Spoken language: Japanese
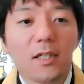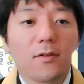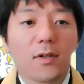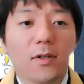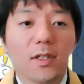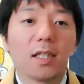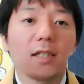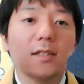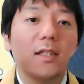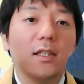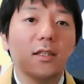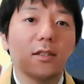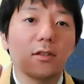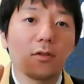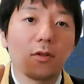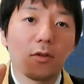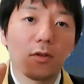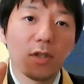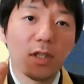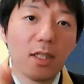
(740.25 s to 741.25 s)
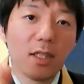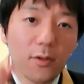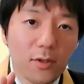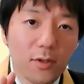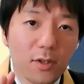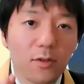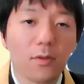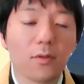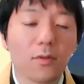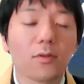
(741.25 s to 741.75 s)
私たちの
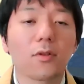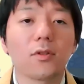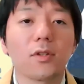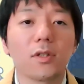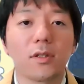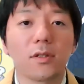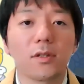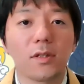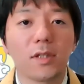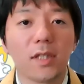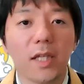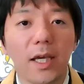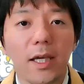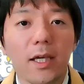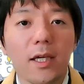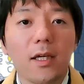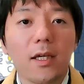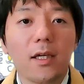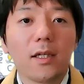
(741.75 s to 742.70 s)
命のことについて、